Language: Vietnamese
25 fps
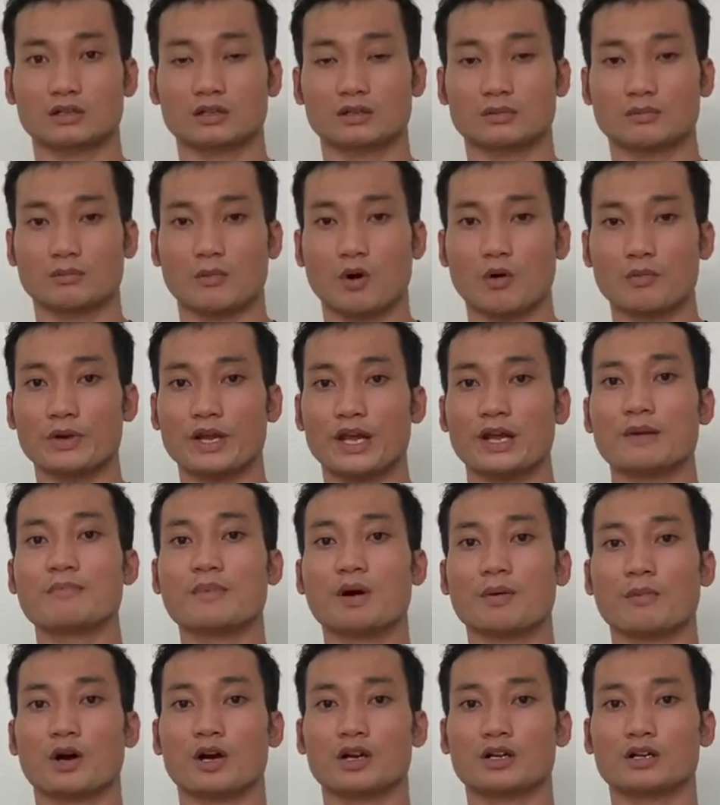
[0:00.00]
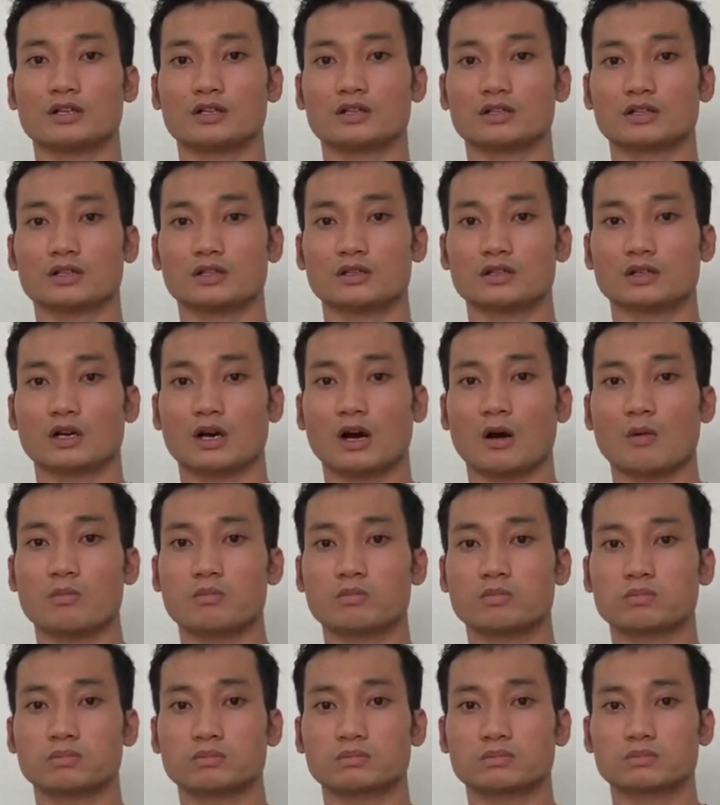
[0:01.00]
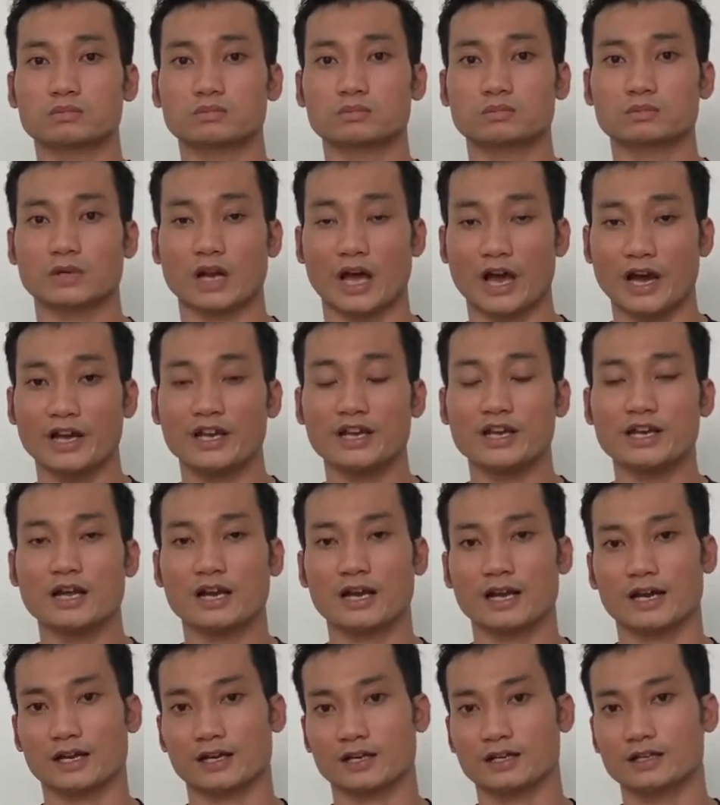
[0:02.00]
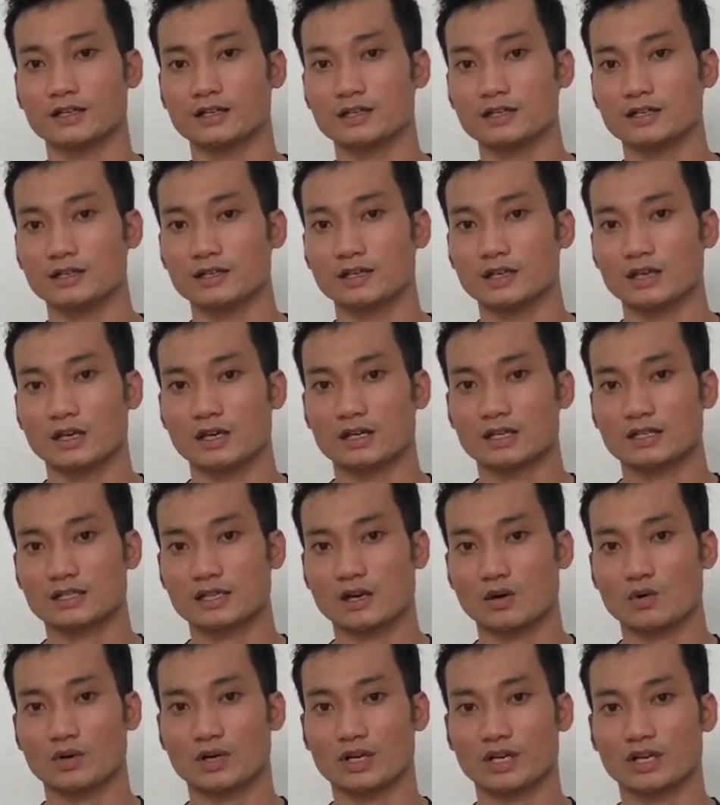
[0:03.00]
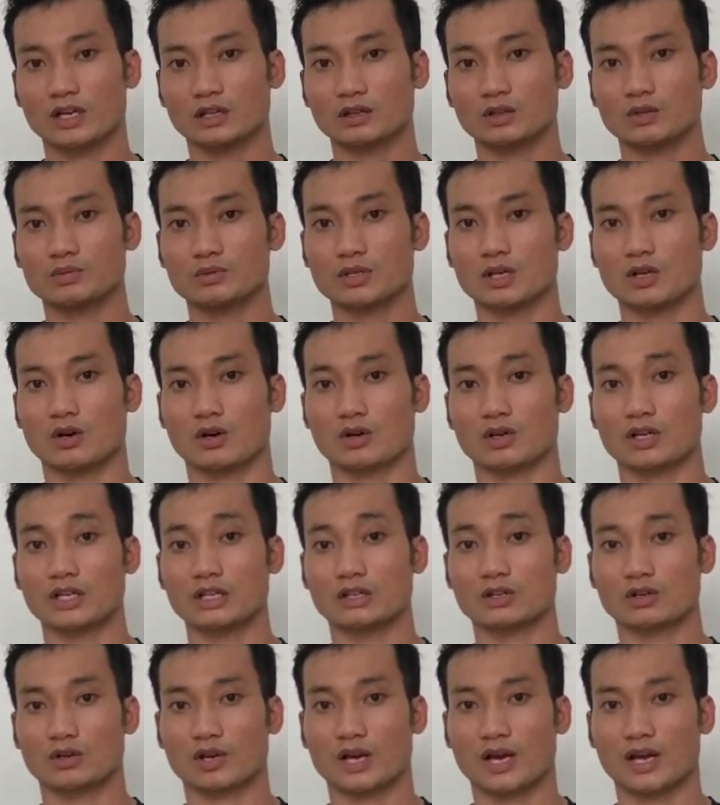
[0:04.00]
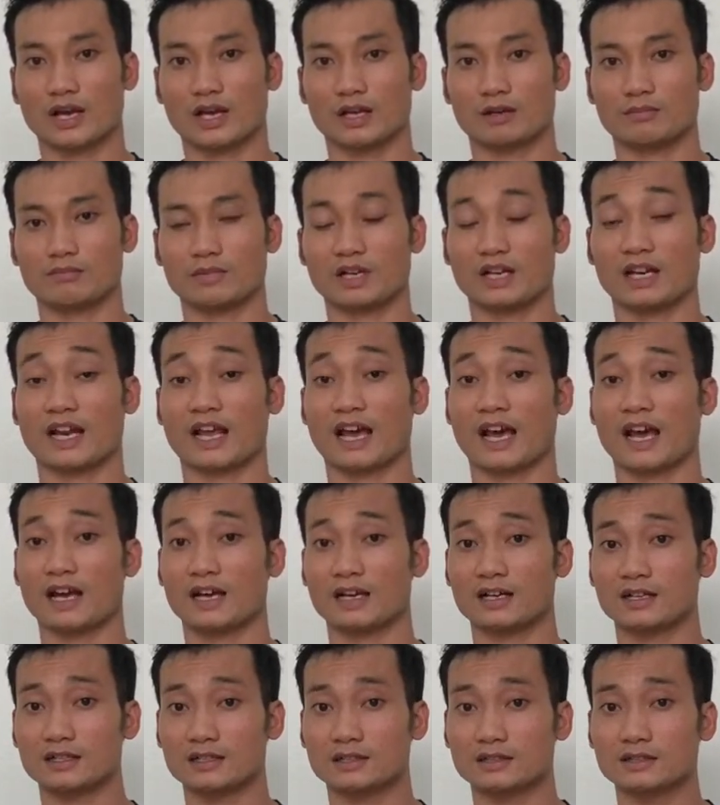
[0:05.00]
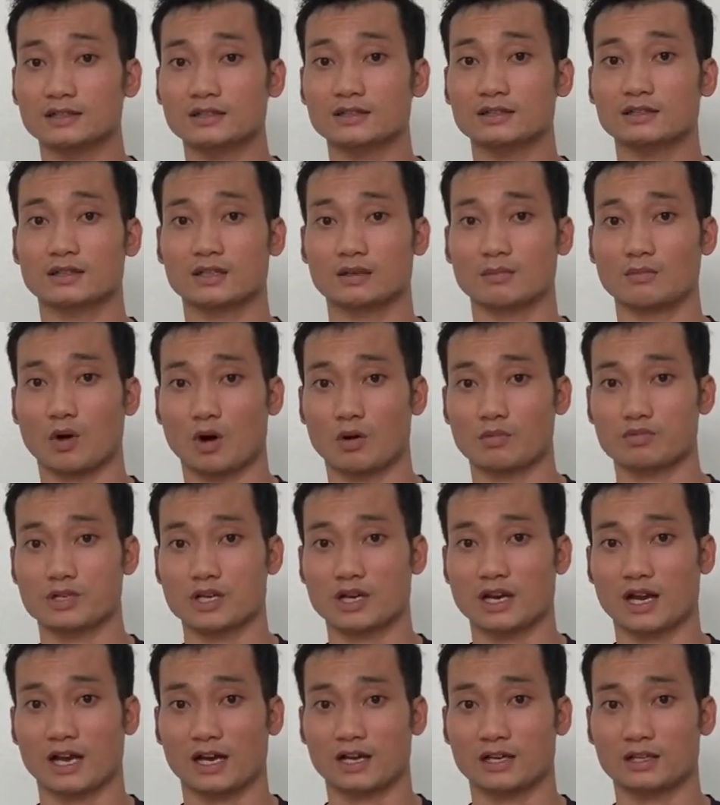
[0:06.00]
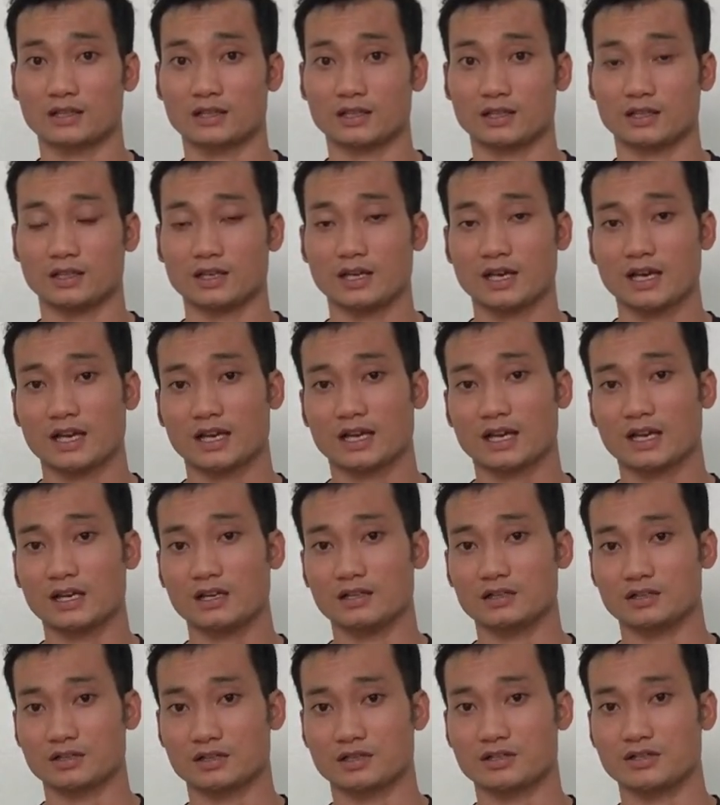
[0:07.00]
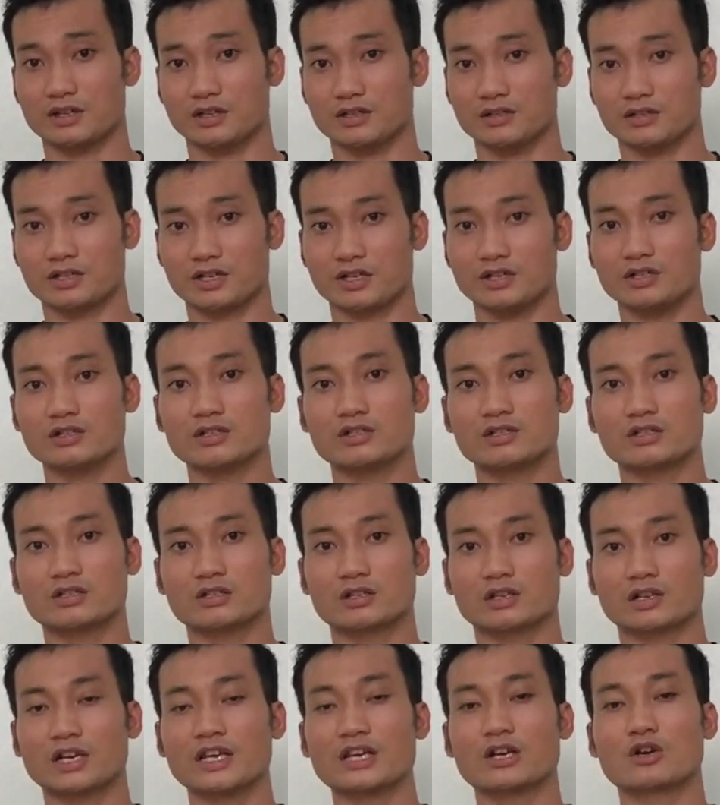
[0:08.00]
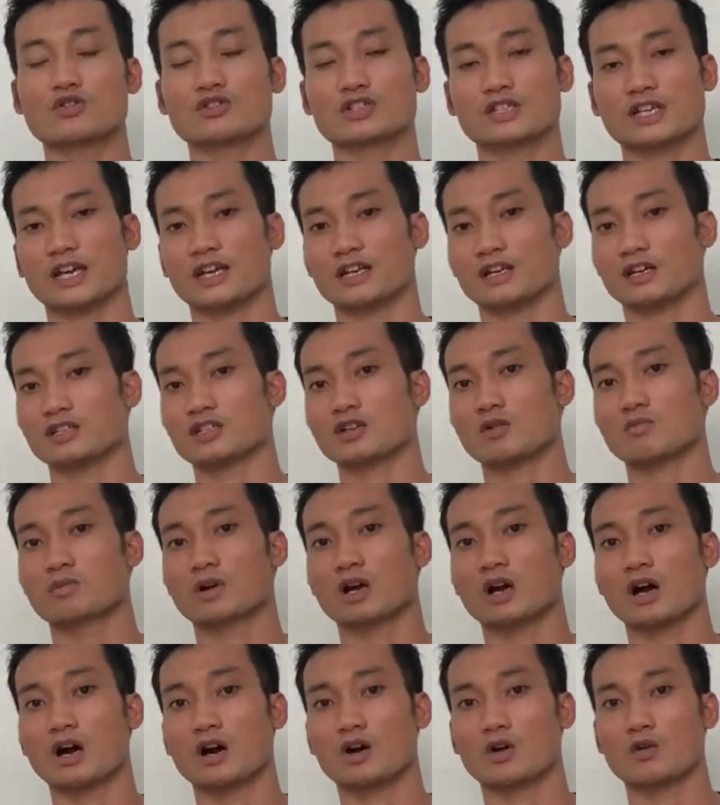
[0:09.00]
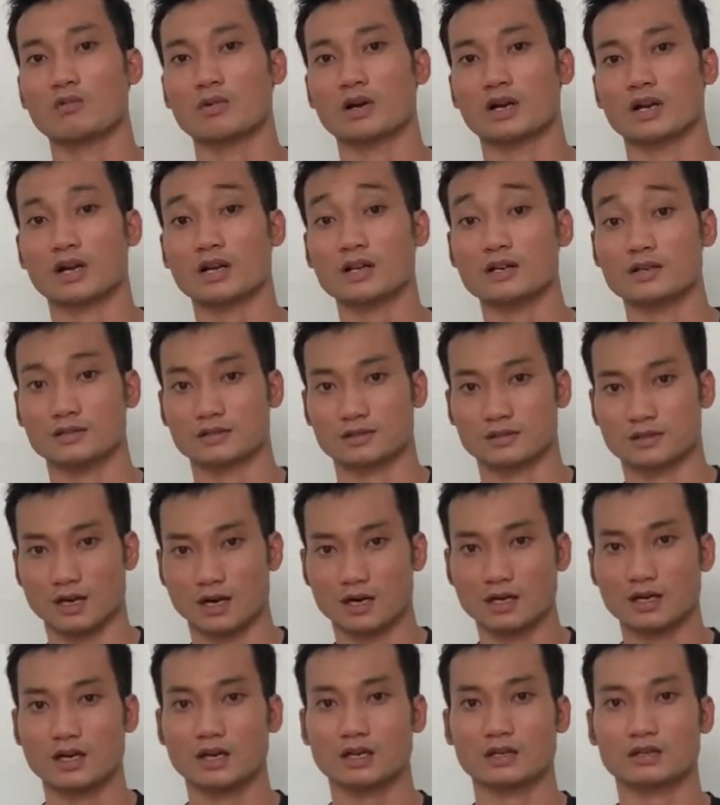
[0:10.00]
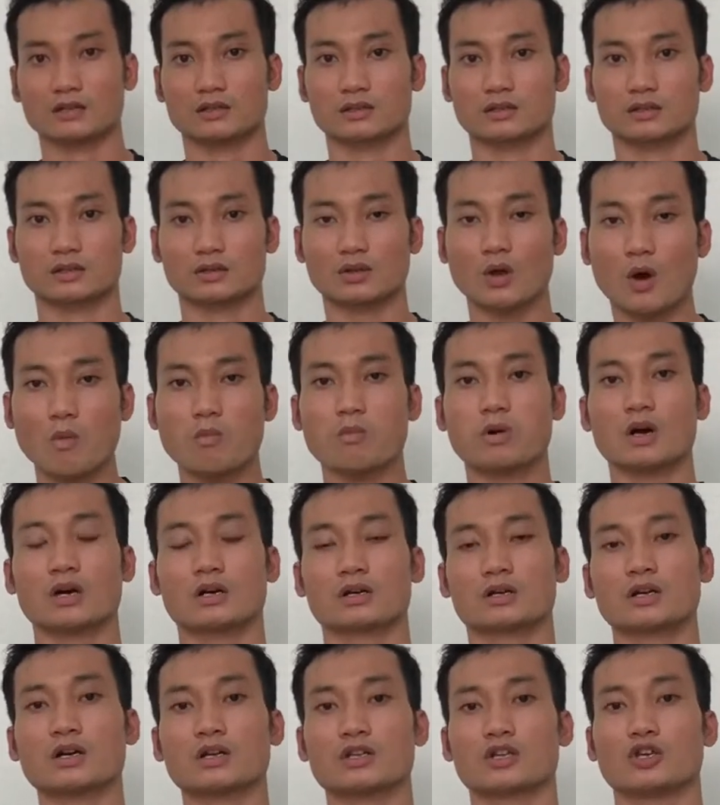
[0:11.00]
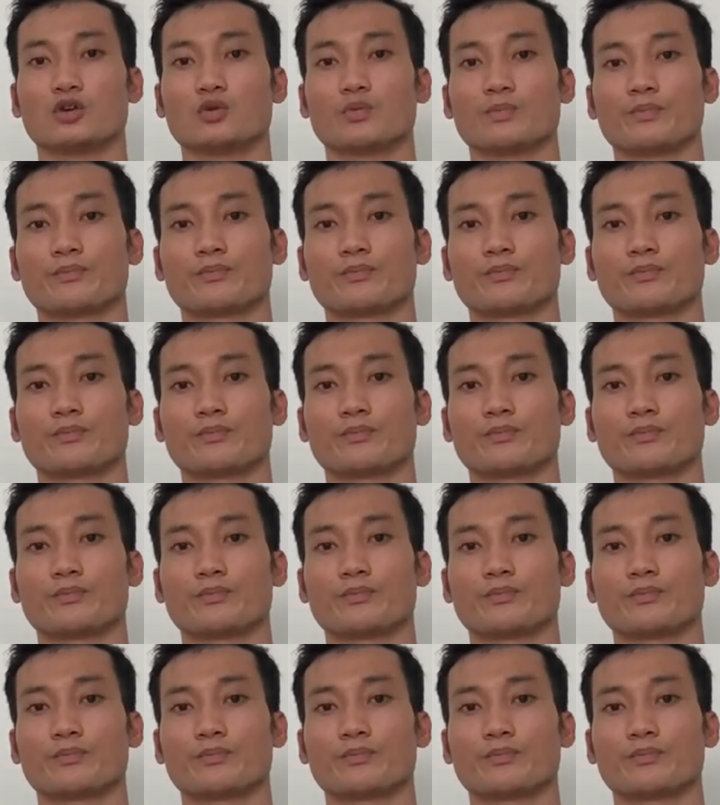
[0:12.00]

một điểm mà mọi người thường không để ý đó là khi sau khi kết thúc chế độ keto diet mình ăn tinh bột trở lại thì cái lượng dự trữ glycogen ở trong cơ của mình nó được trở nên tốt hơn rất nhiều